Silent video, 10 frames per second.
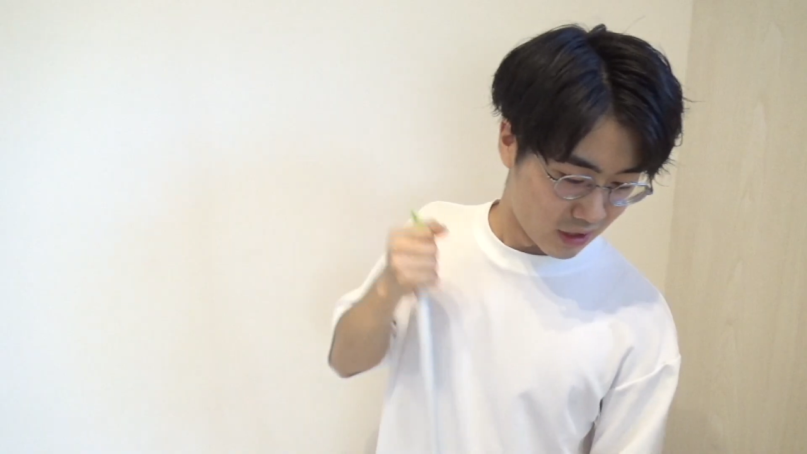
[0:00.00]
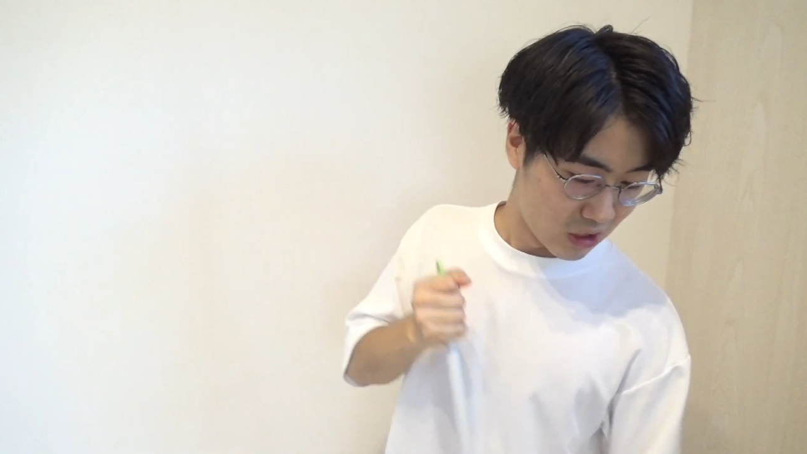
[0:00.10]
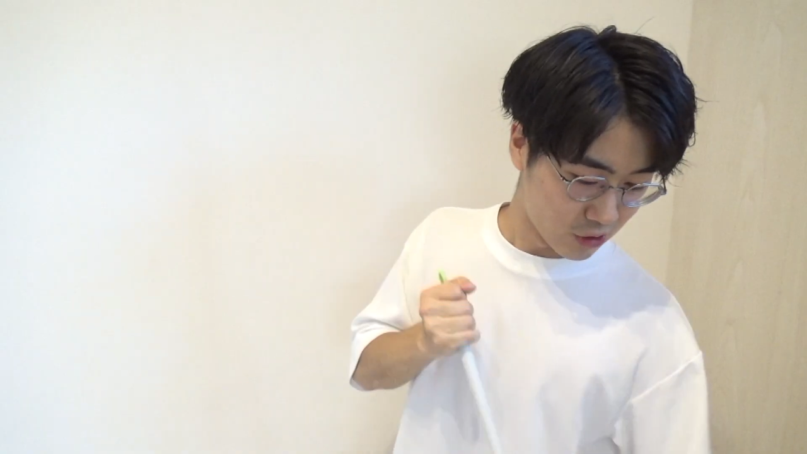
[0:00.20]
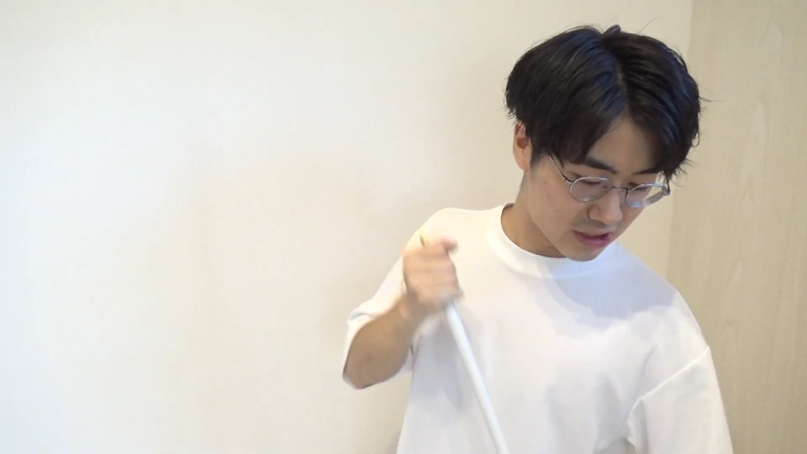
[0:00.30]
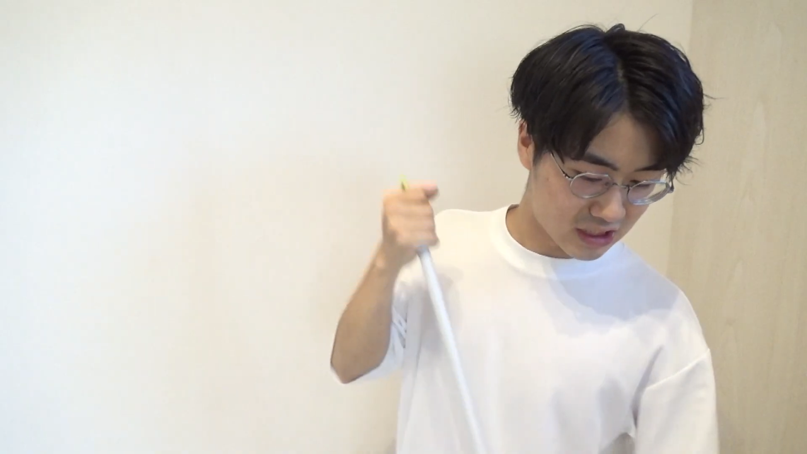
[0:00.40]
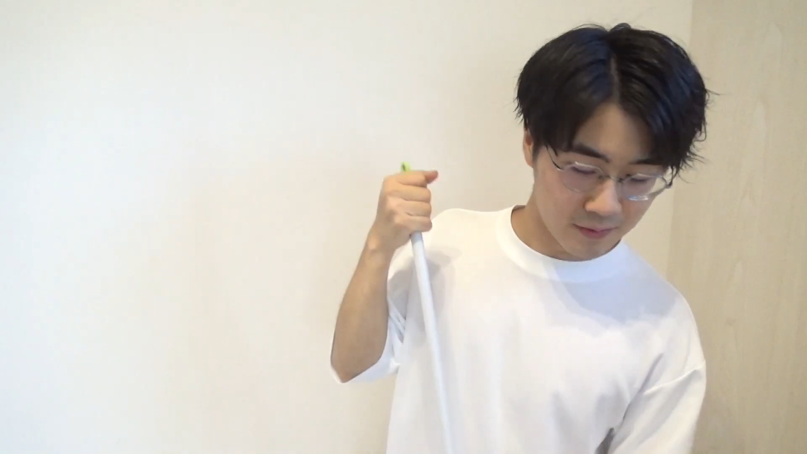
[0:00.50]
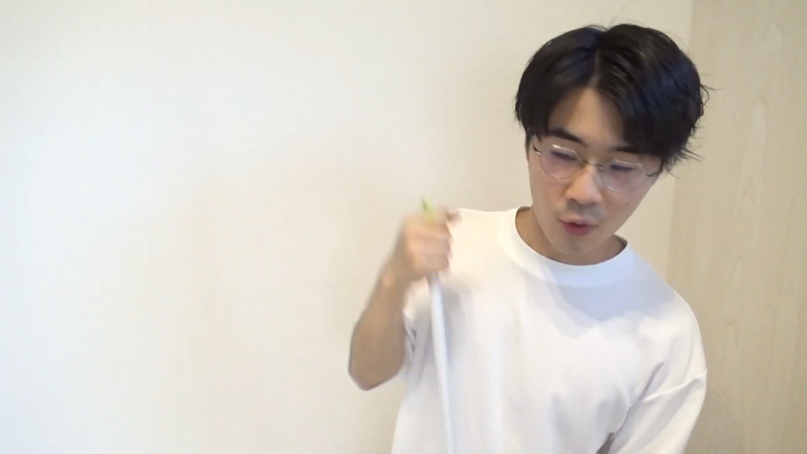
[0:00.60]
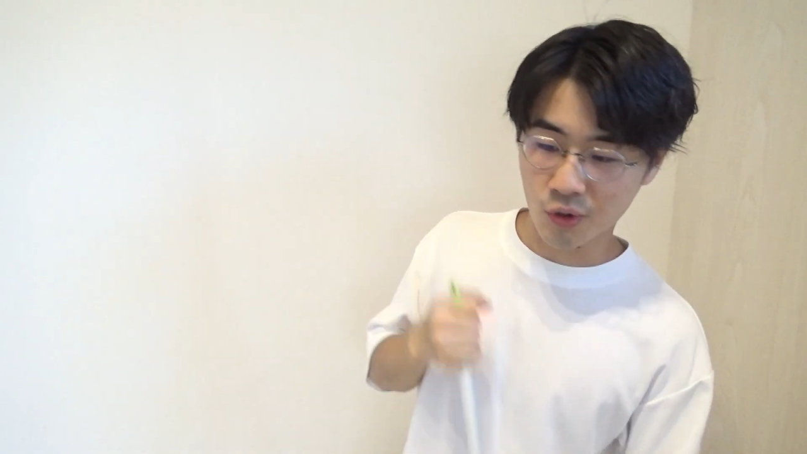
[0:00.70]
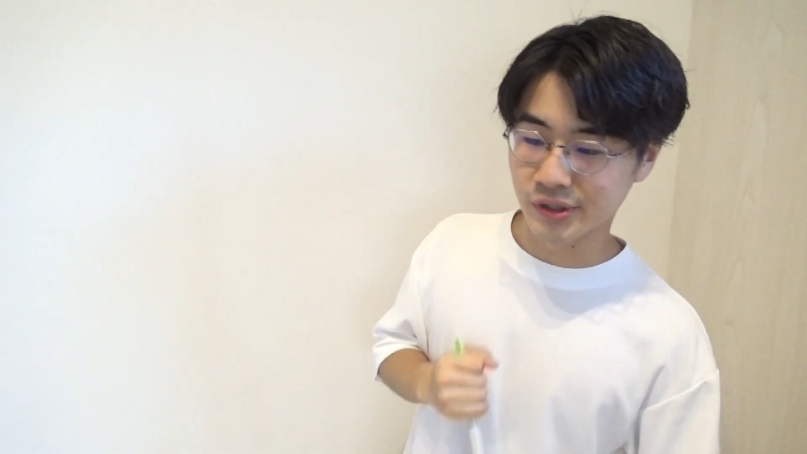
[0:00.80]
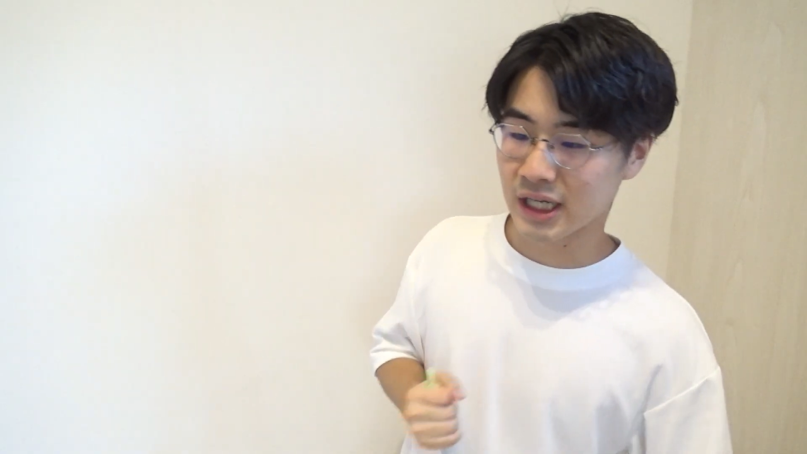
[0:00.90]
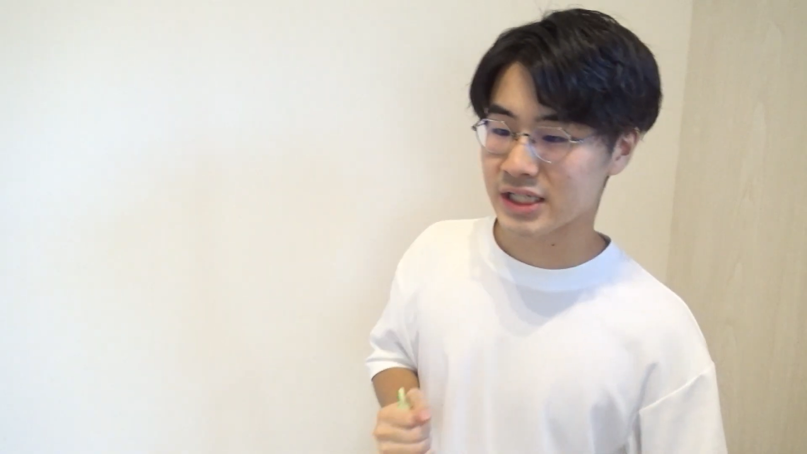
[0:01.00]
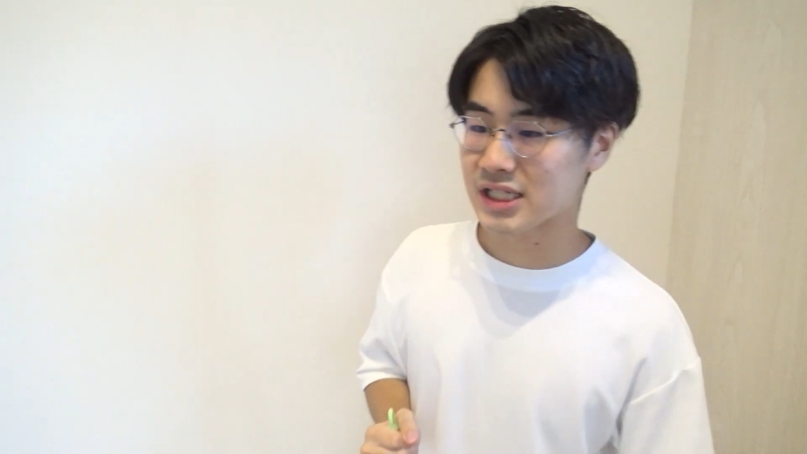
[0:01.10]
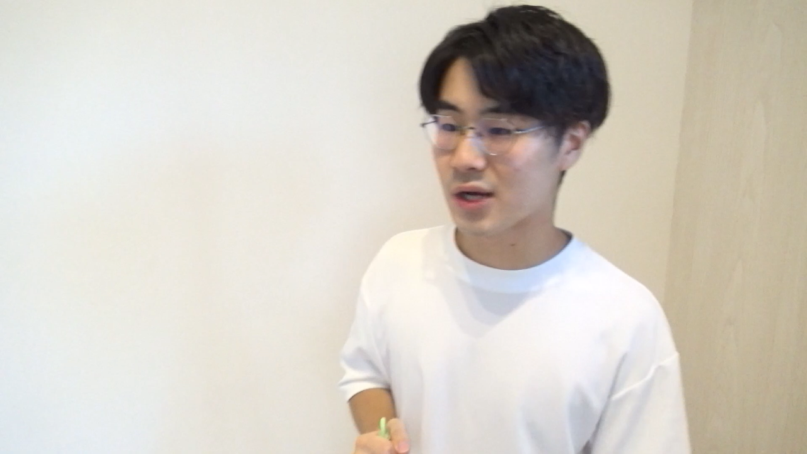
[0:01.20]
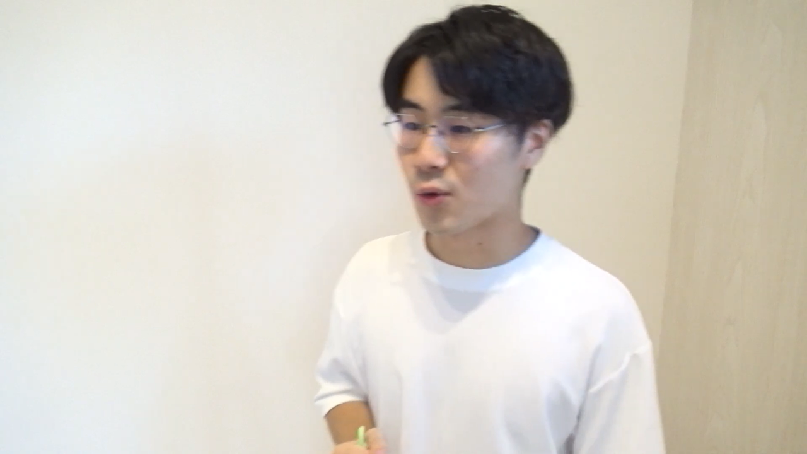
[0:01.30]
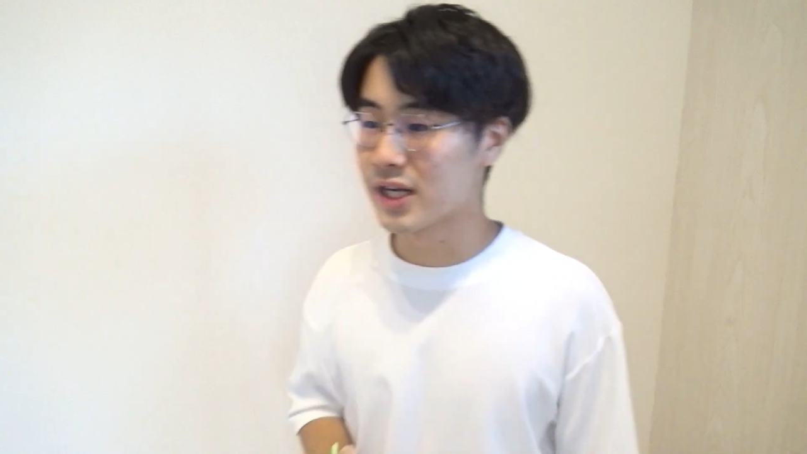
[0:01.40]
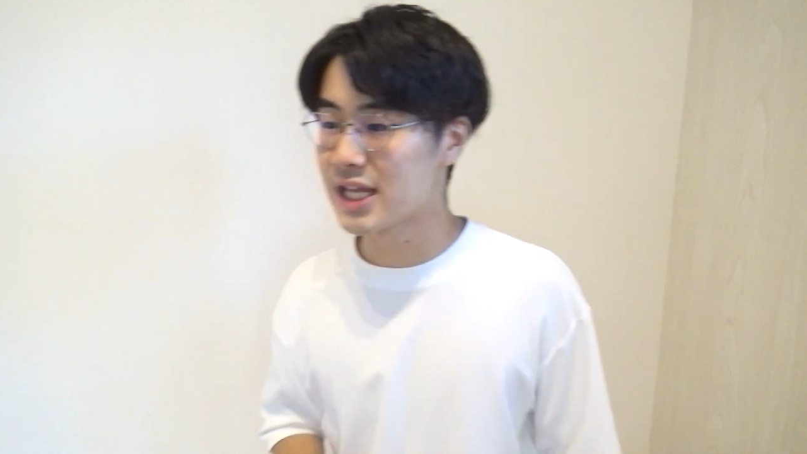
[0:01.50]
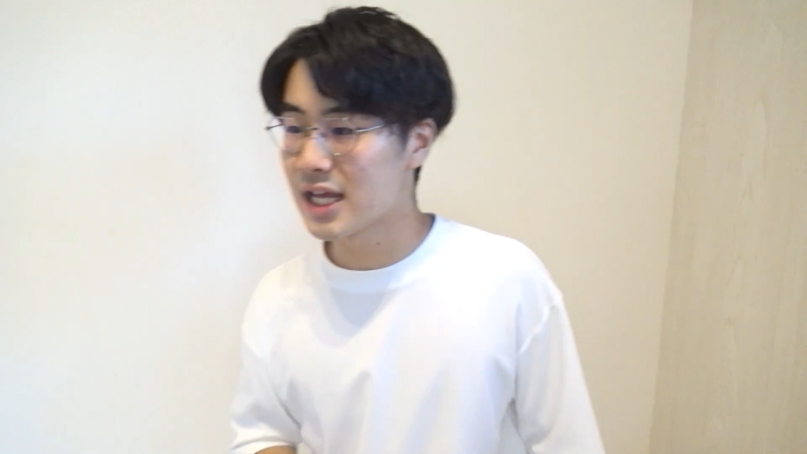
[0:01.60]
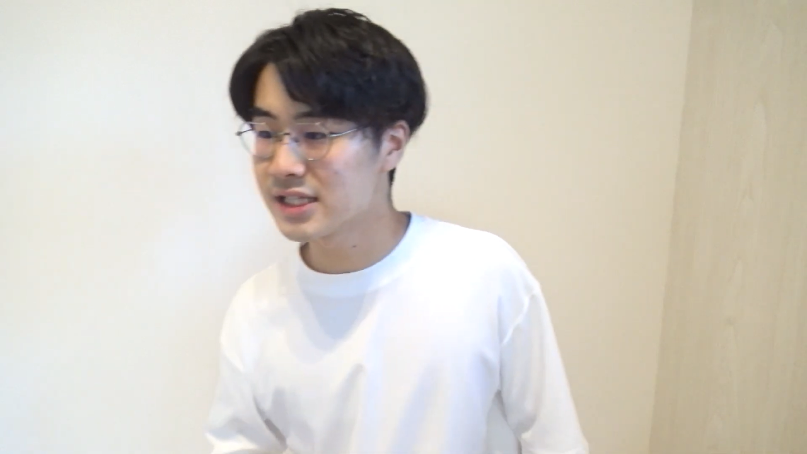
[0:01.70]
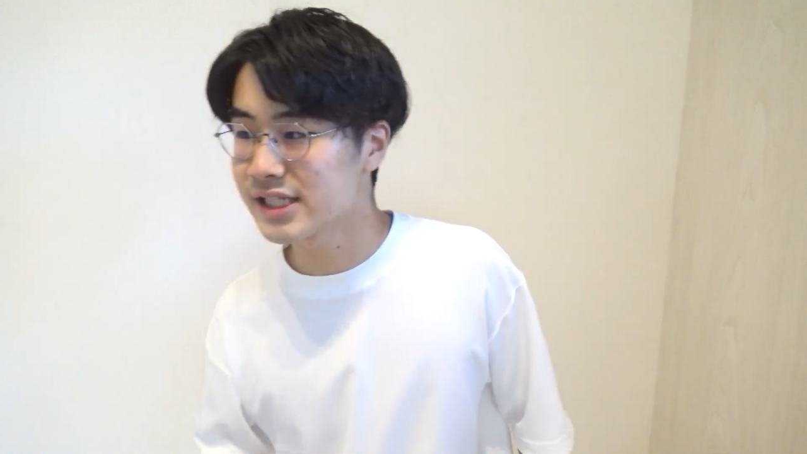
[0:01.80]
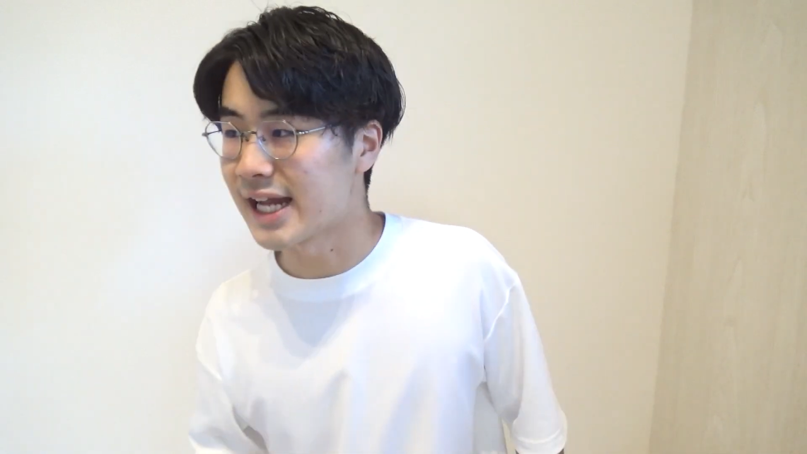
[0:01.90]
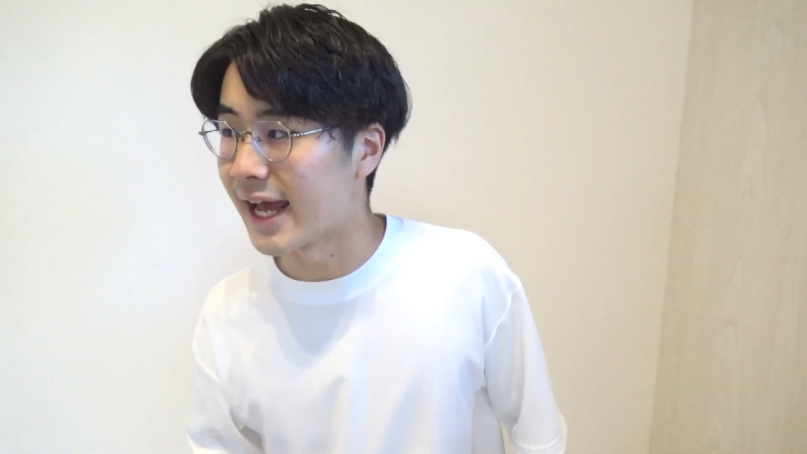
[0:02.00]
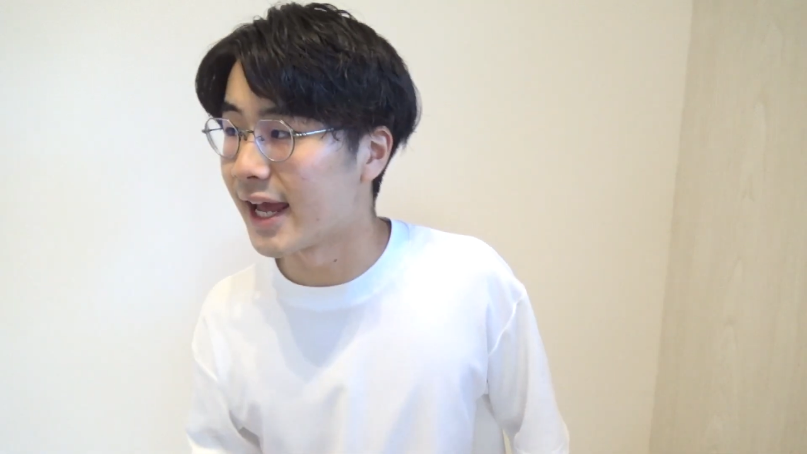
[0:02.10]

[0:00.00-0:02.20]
よし、もうこんな感じで終わりでいいんじゃな